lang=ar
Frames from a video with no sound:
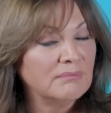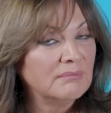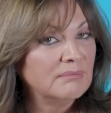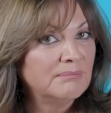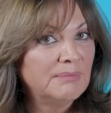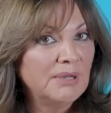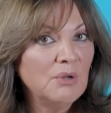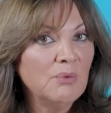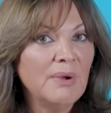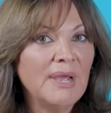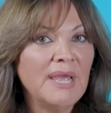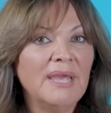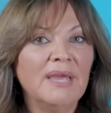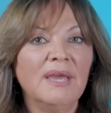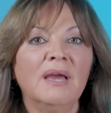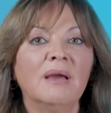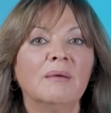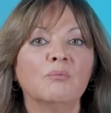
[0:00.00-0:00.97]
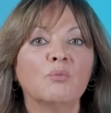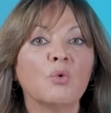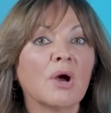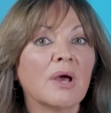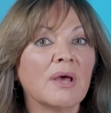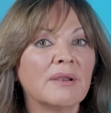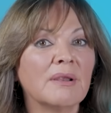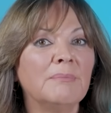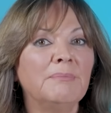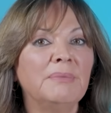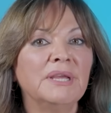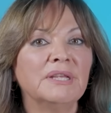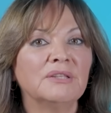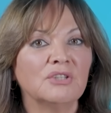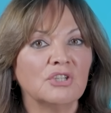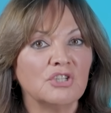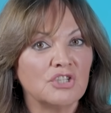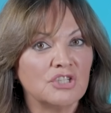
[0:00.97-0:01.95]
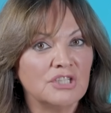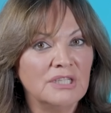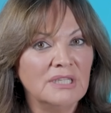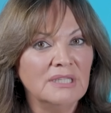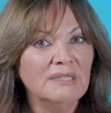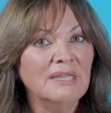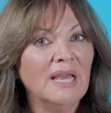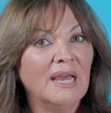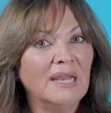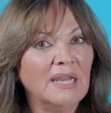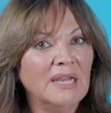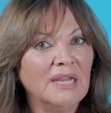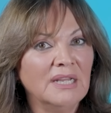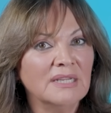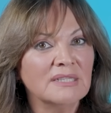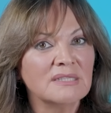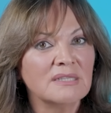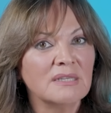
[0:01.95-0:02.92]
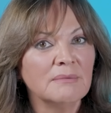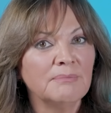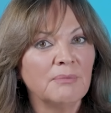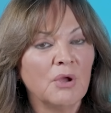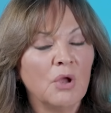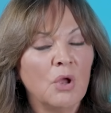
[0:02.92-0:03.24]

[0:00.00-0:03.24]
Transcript: بالواقع مقاربات جديدة على الحزب